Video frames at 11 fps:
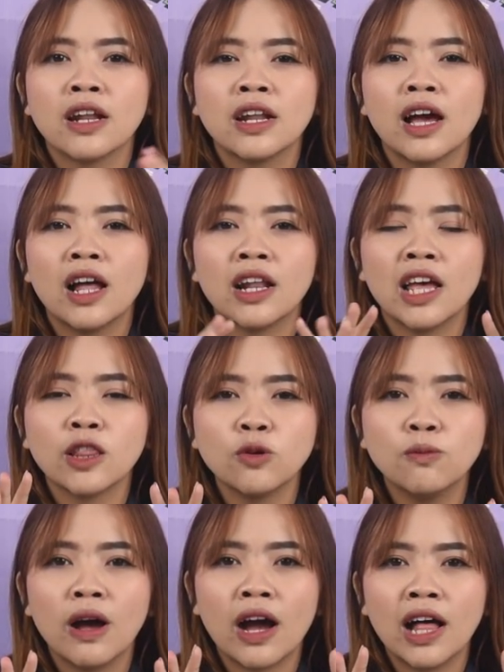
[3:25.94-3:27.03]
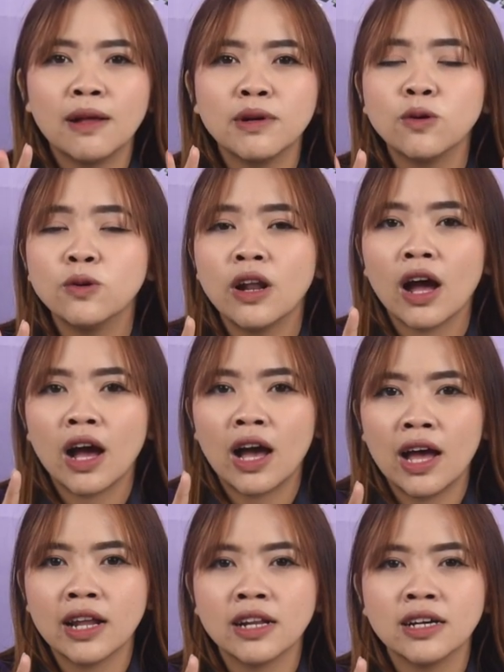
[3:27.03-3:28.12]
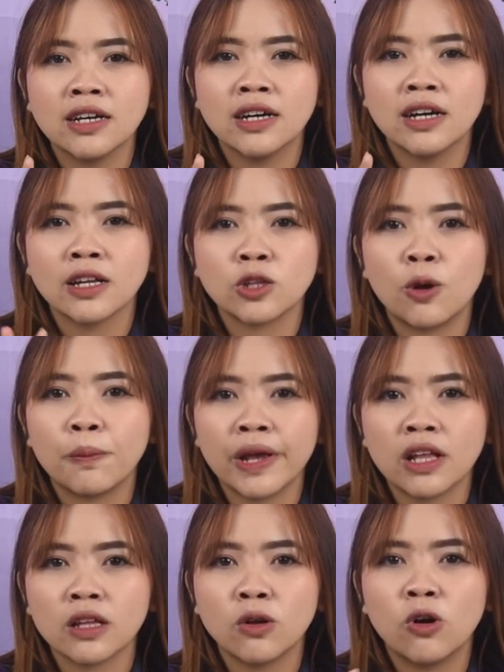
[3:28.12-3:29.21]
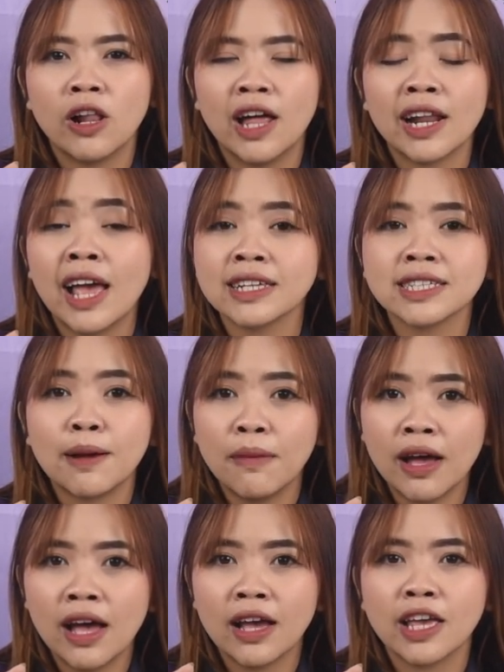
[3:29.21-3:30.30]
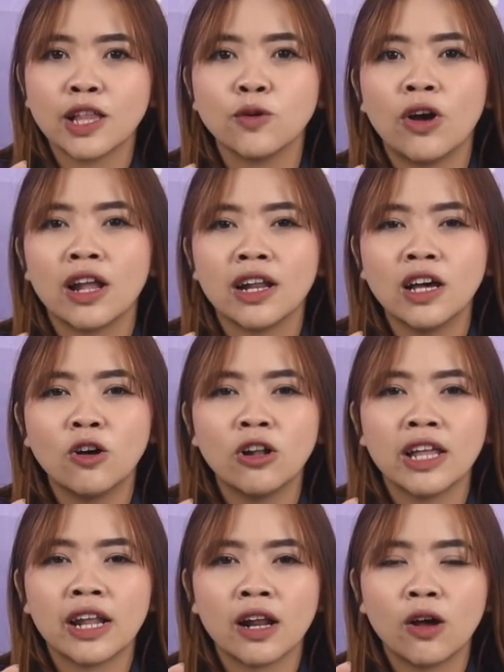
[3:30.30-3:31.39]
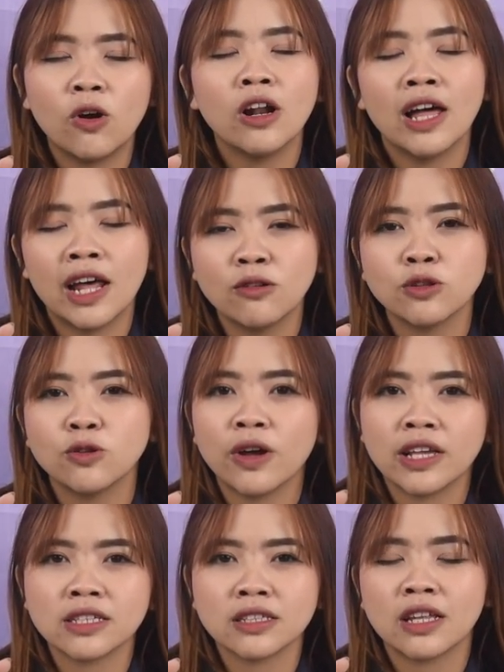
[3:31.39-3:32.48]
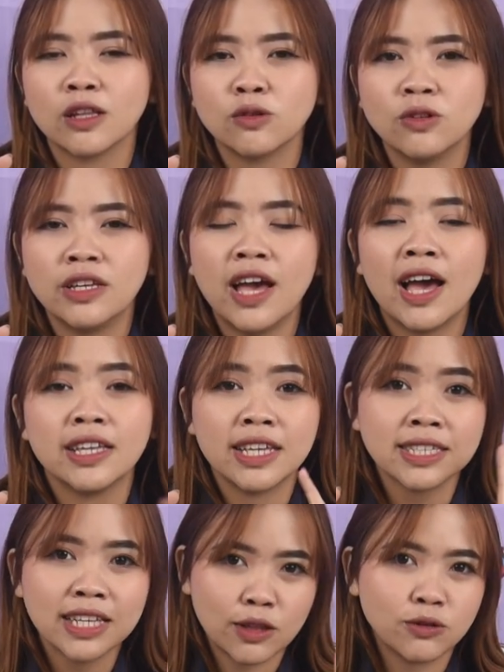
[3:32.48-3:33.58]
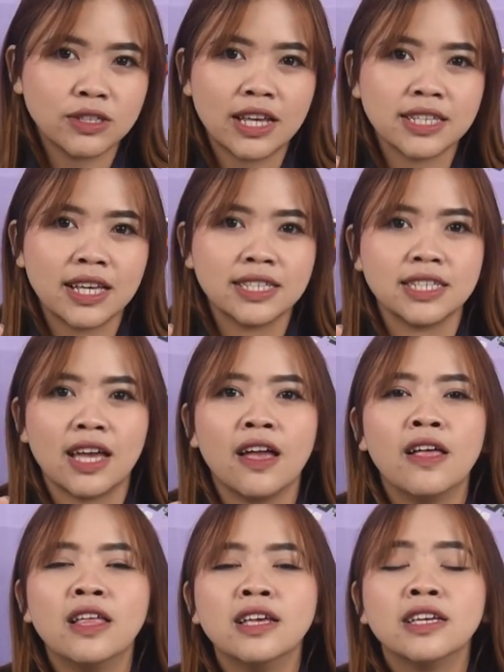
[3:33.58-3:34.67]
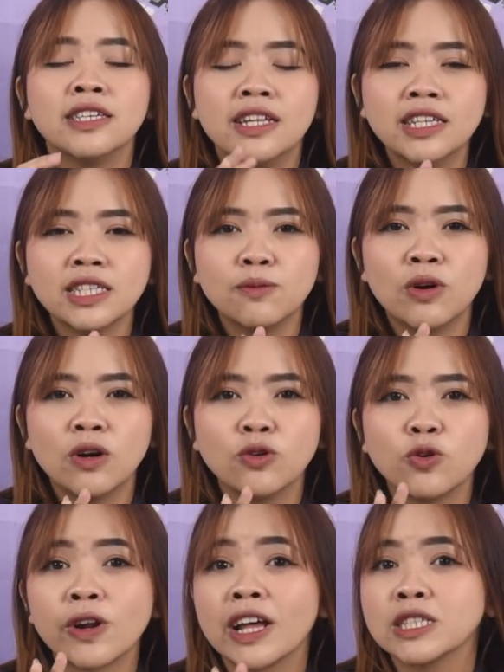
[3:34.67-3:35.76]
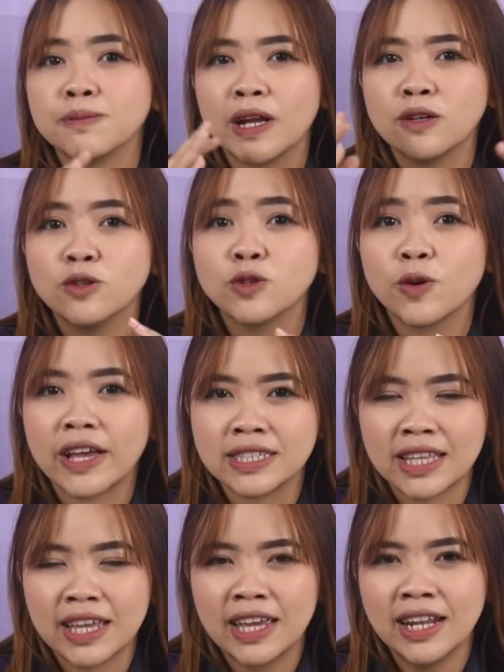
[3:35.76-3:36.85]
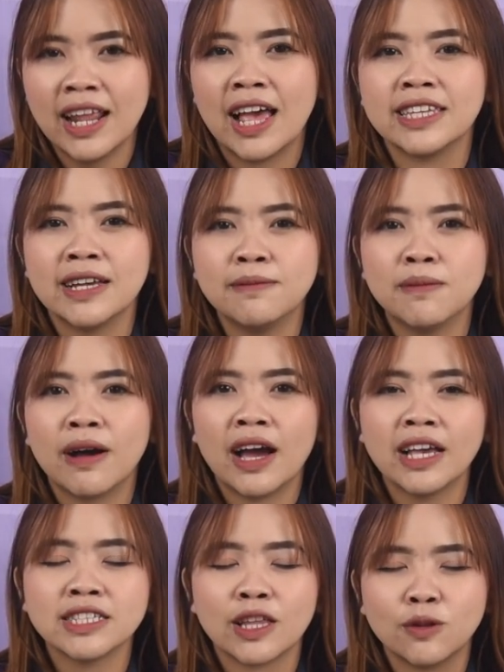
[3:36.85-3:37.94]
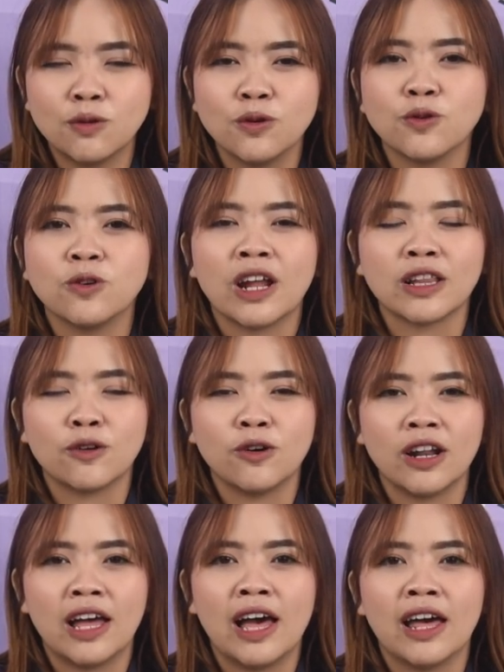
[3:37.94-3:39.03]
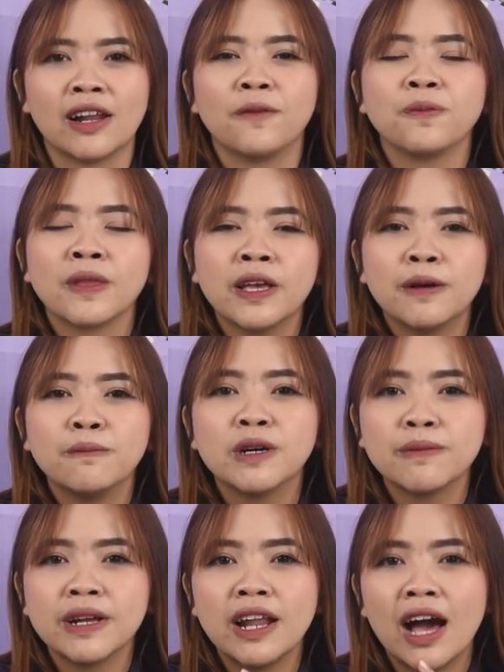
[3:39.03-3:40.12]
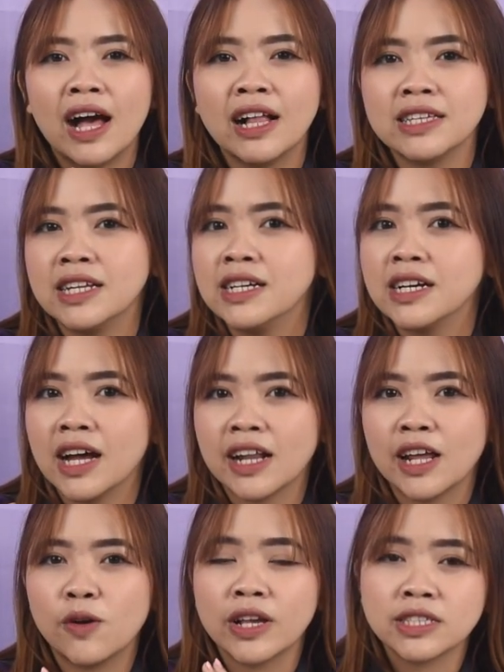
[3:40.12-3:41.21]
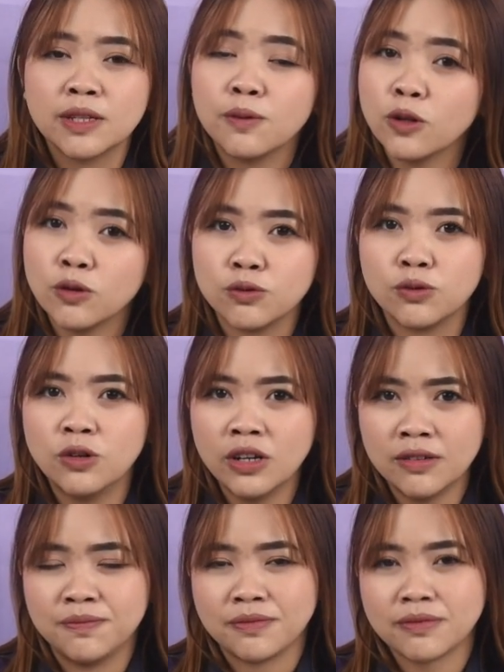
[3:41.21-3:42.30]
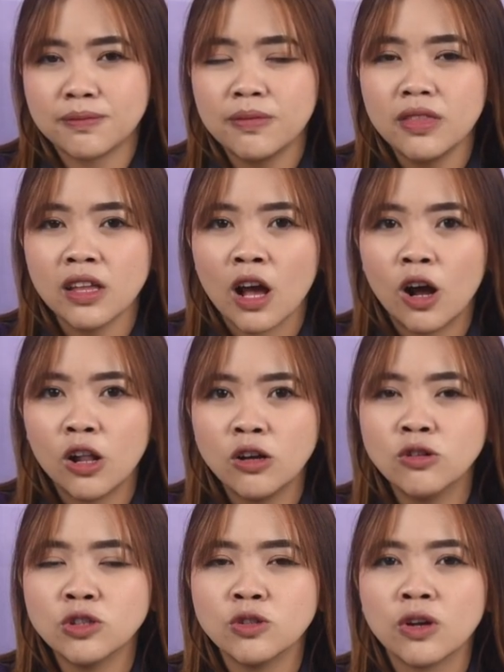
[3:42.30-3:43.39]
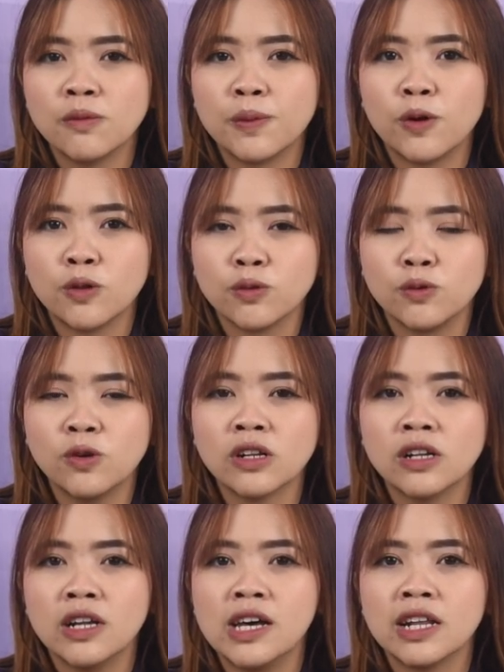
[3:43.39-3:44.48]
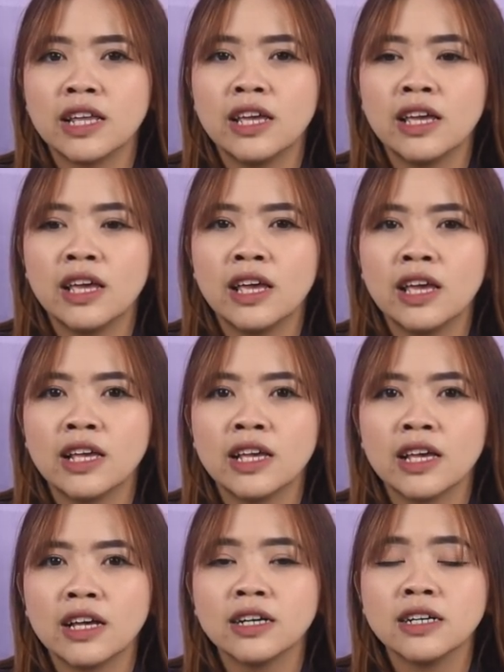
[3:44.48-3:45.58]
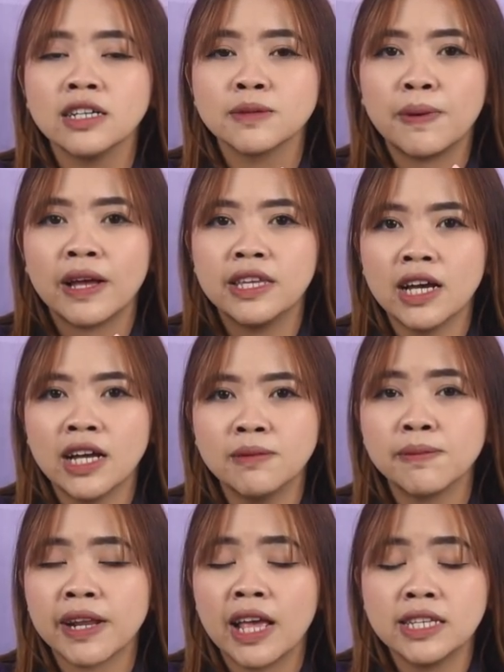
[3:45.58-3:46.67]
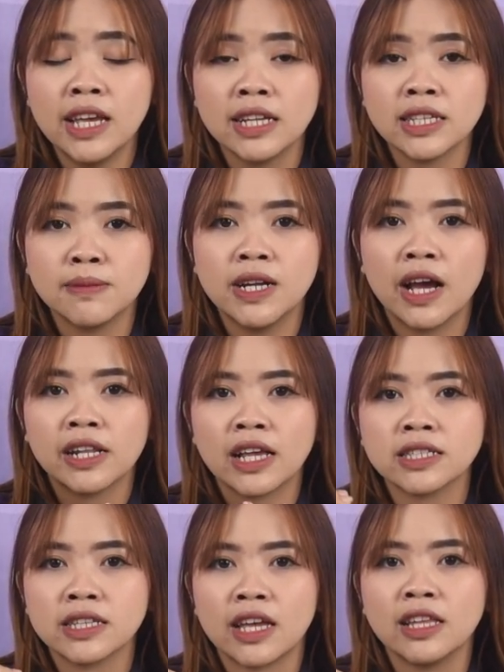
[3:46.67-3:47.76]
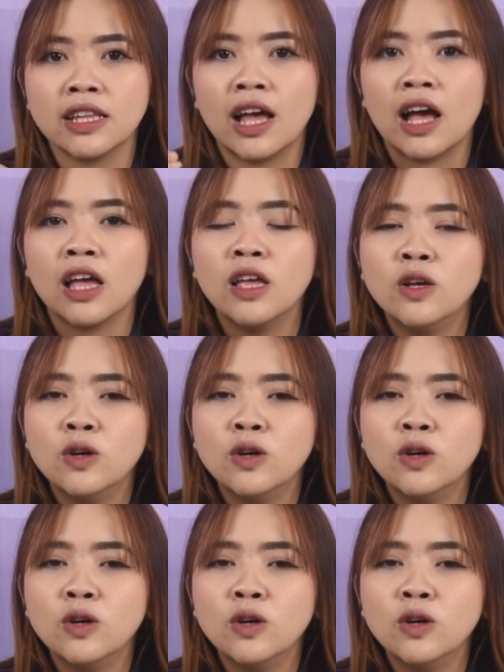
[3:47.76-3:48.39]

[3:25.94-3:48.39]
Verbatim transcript: nah kalian tuh bakal menggunakan uh, top head atau collar yang sama gitu karena collar collar untuk extend tuh dia hanya satu size aja. Jadi semua ukuran spine untuk extend hanya memakai satu ukuran collar. Berbeda halnya dengan Aero Action Pro Tour, kalau untuk Pro Tour dari uh, eh, Spanya kan bervariasi ya sama dengan Extend. Nah,